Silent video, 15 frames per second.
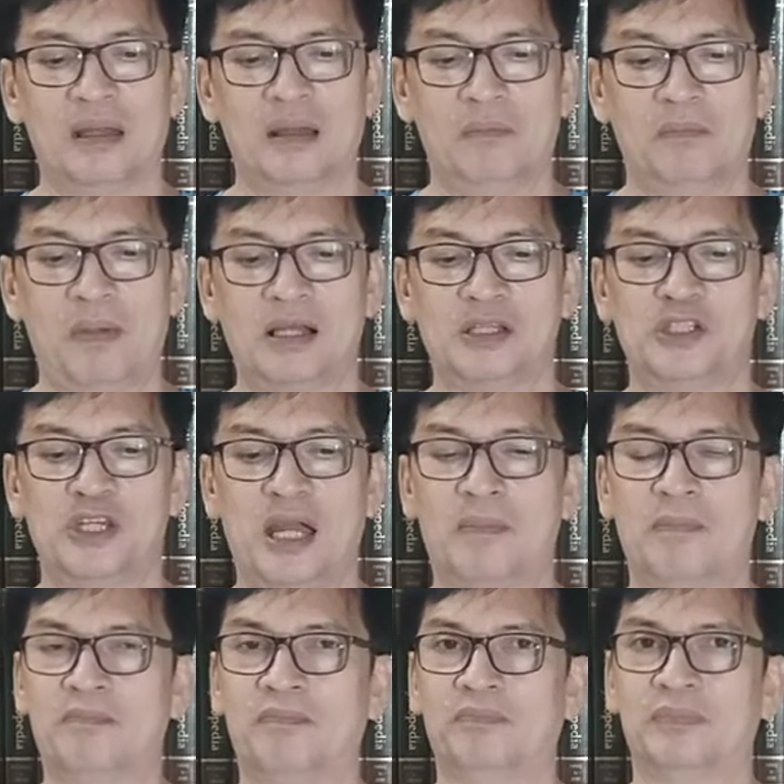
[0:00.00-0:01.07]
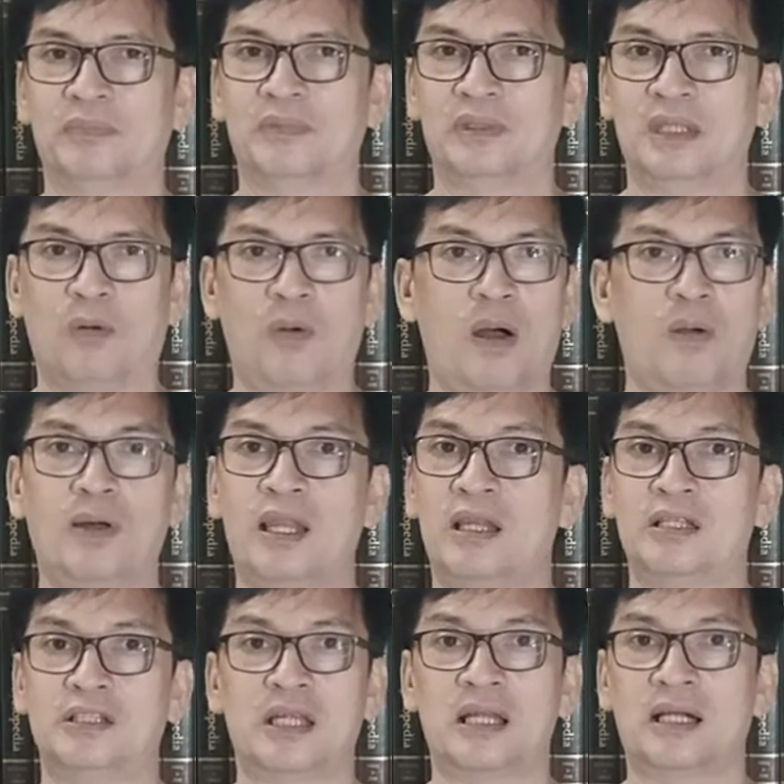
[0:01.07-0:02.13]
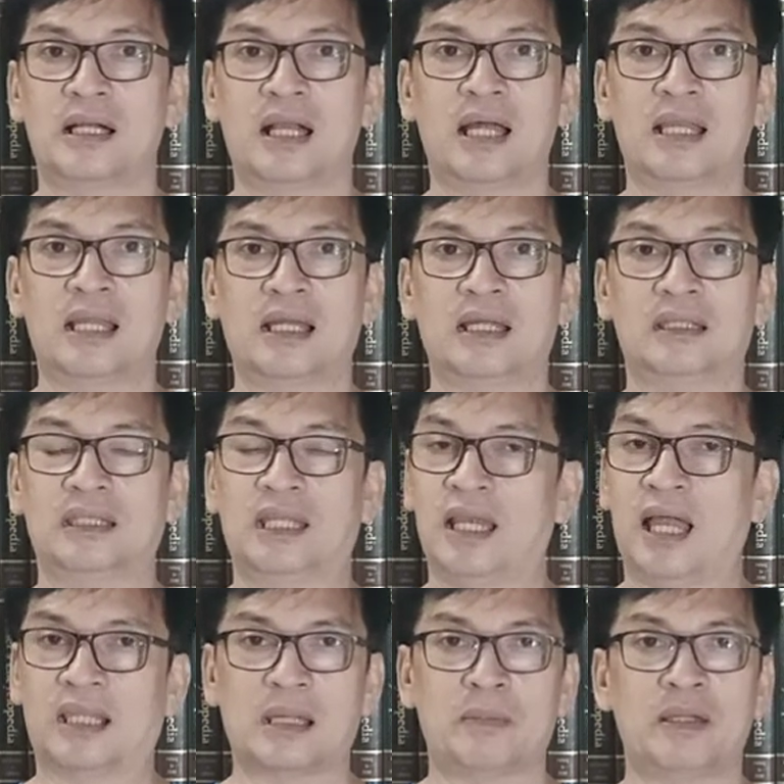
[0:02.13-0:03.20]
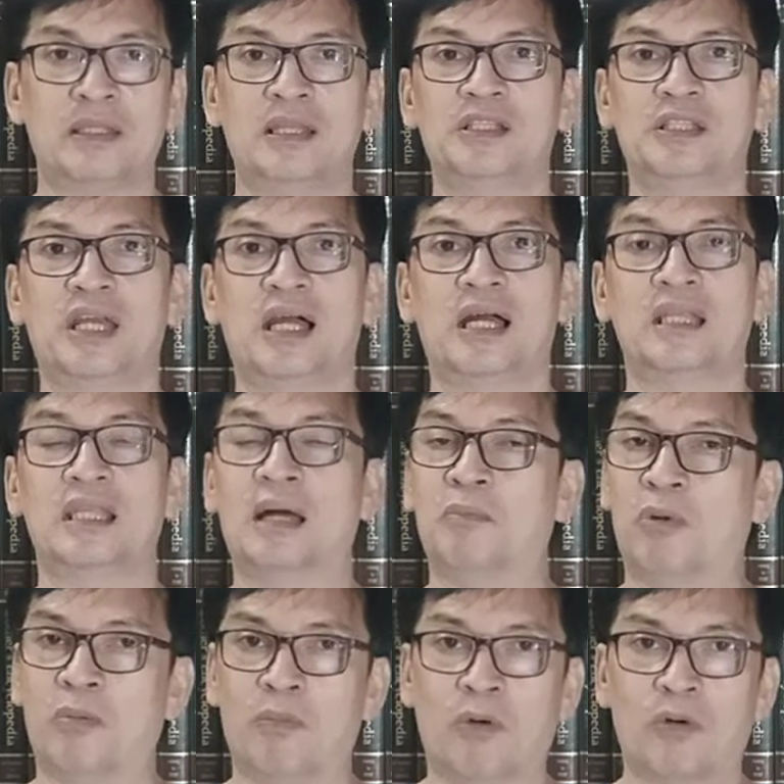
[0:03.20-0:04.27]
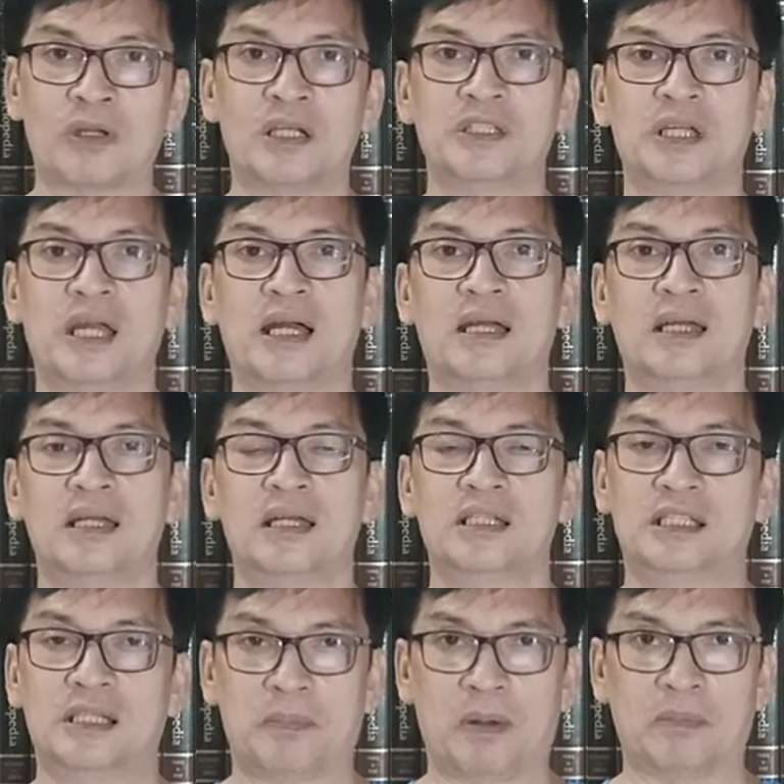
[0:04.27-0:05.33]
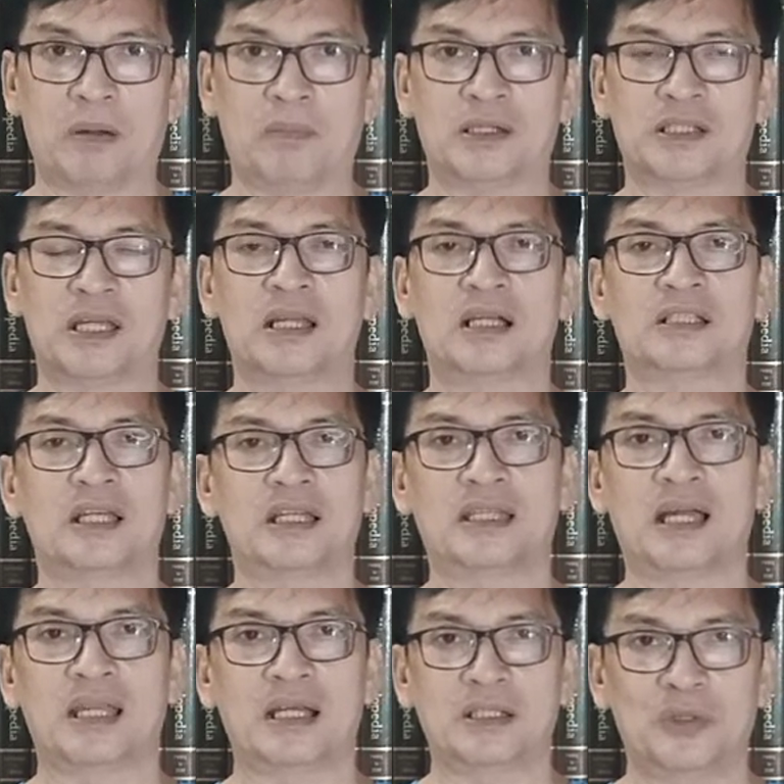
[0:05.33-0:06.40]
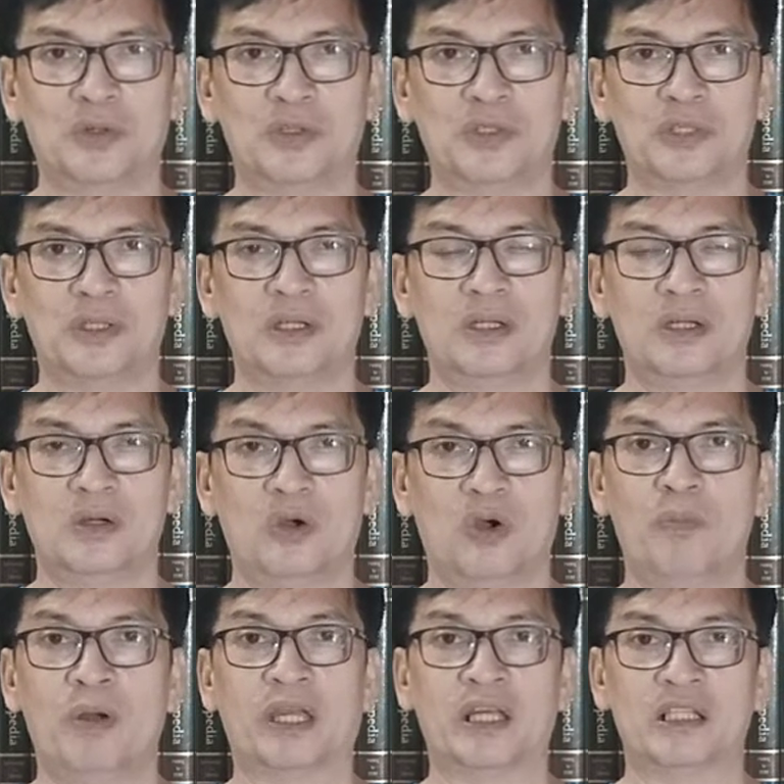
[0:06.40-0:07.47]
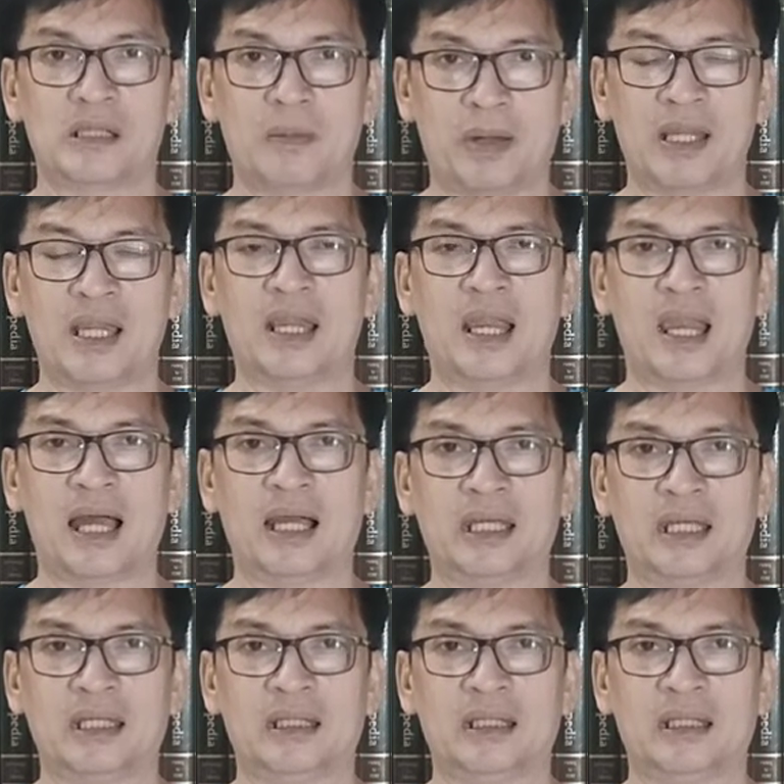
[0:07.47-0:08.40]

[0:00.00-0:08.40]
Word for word: Pangsyam, nawawala na siya ng gana, tinatamad na siya, nabobor na siya sa pagbabasa ng salita ng Diyos o maging sa pananalangin.